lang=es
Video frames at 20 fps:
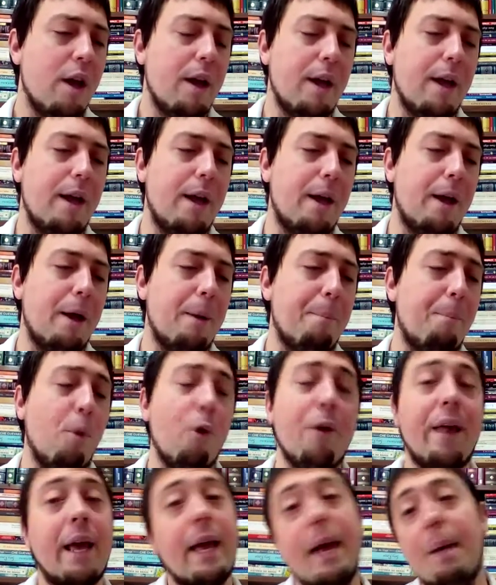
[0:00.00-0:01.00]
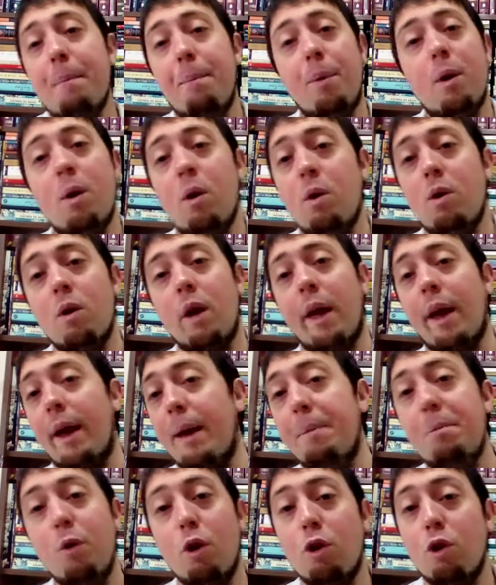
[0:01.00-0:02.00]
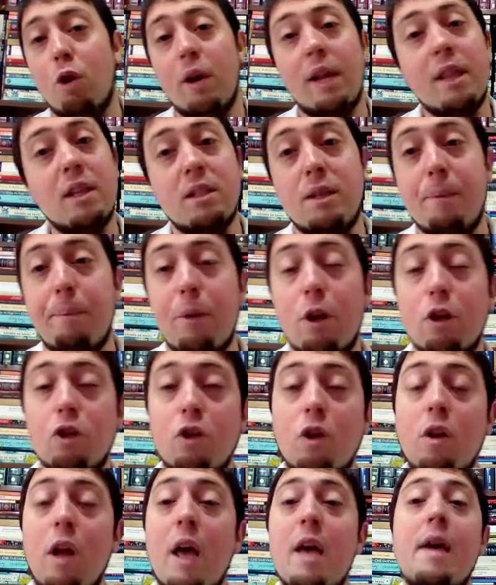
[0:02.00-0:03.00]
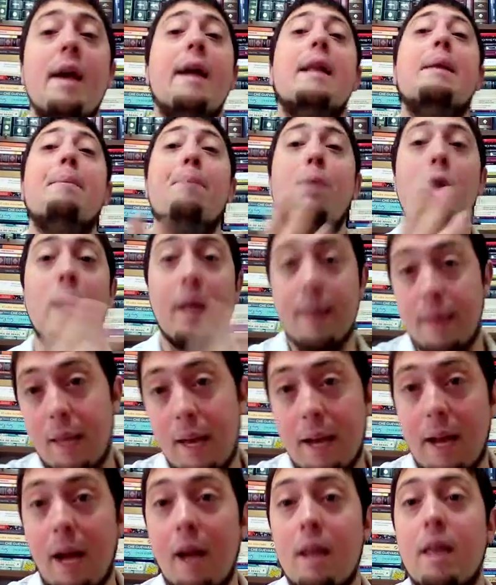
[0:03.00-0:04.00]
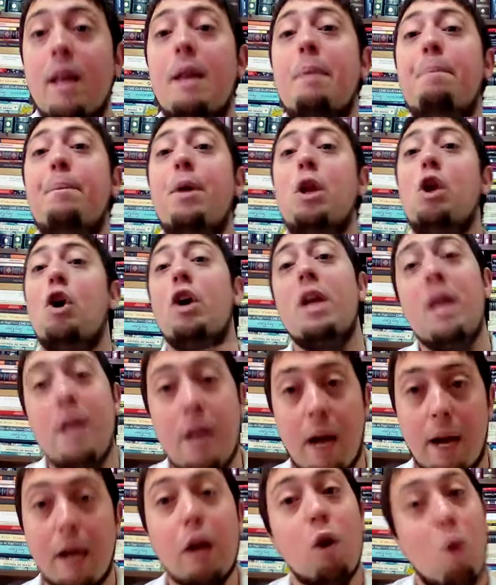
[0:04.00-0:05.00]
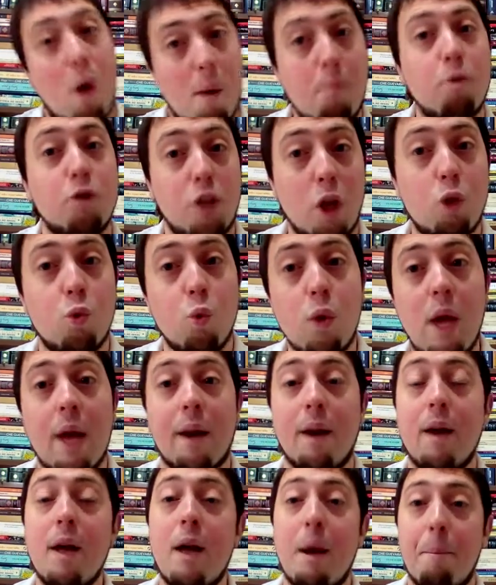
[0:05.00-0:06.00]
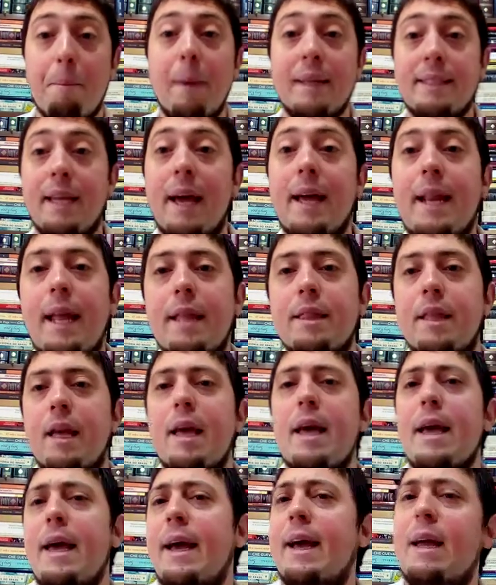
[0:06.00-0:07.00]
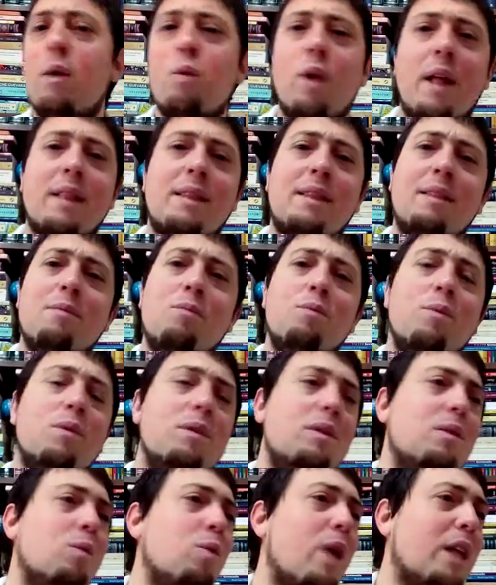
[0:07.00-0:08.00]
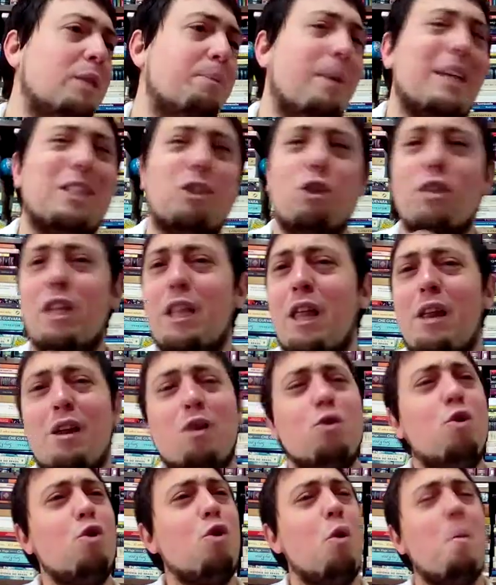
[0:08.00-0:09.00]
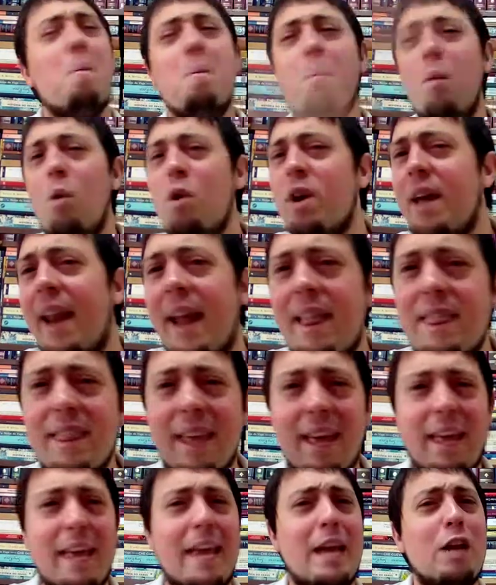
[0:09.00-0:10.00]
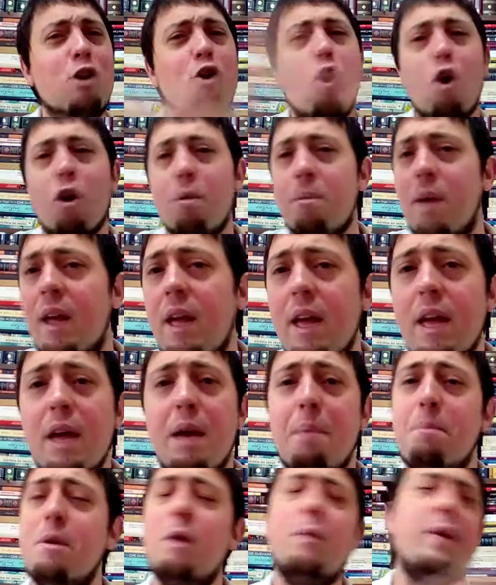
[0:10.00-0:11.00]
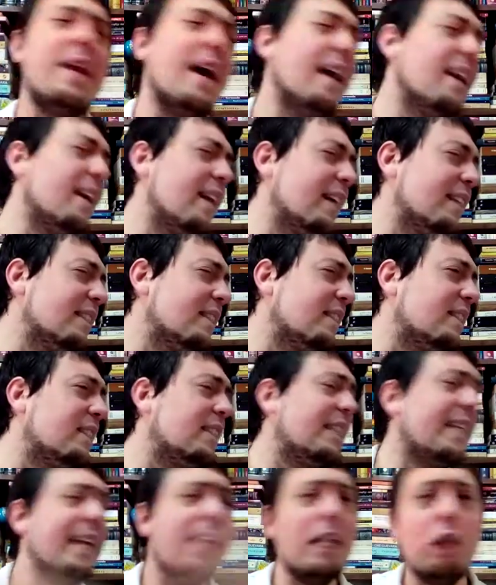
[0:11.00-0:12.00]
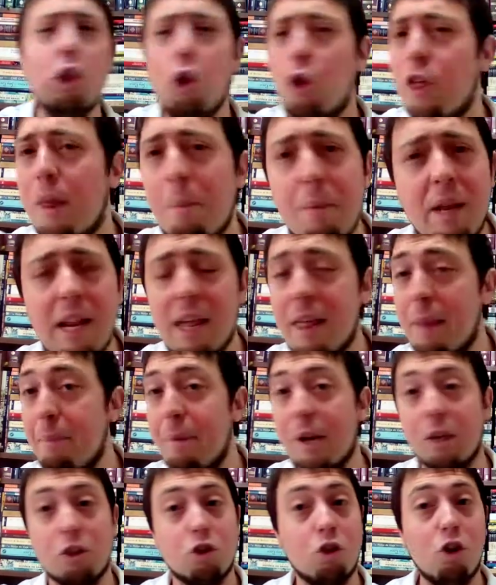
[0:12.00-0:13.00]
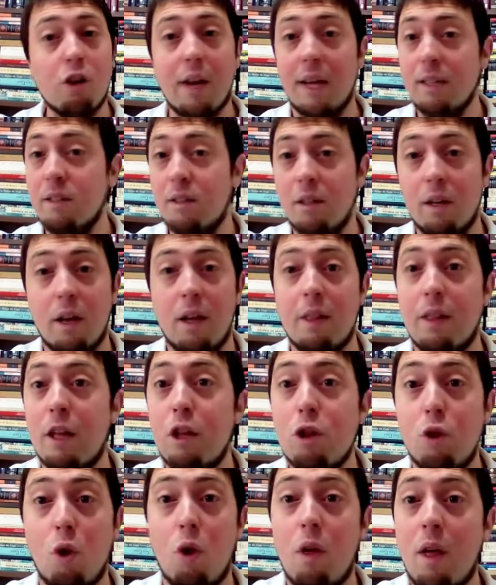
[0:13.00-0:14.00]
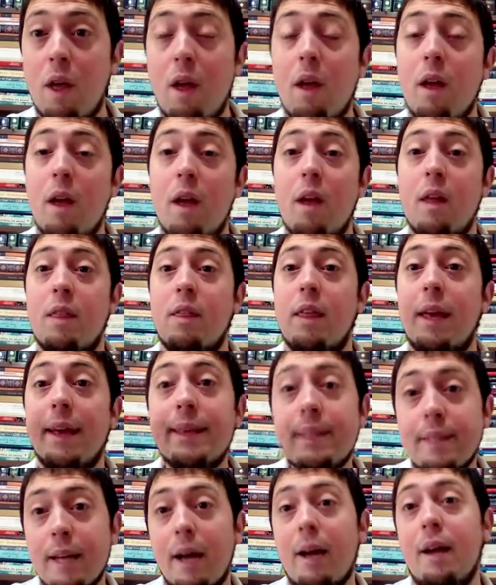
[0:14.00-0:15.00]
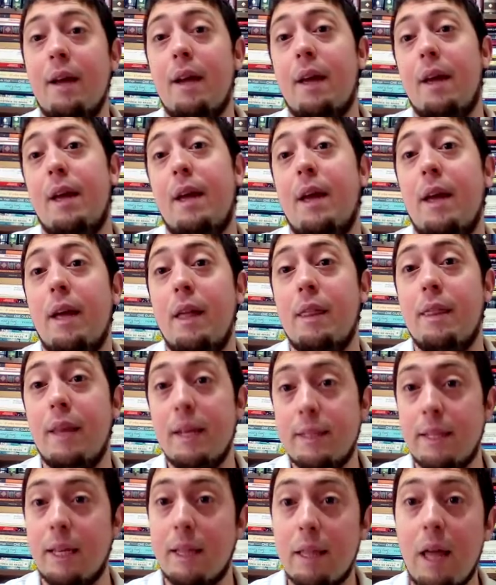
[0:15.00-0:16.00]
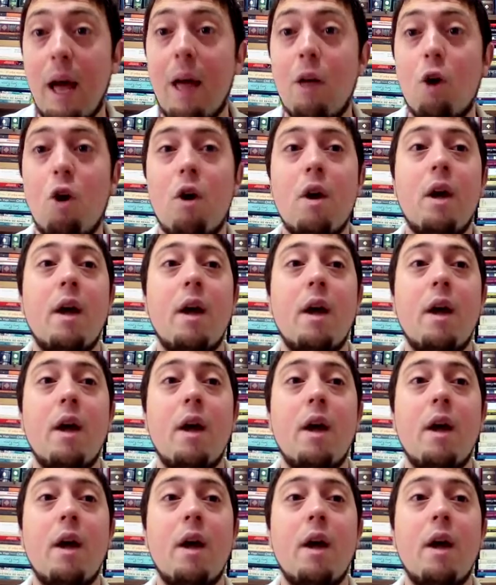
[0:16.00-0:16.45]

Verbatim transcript: Eh, por ejemplo, ejemplos de estos grandes imperios son el imperio azteca y el imperio inca, que los vamos a estudiar más adelante. Era una, expansión de territorio muy grande, enorme, vivían cientos de miles de personas dentro de, de, esa, eh, de ese estado.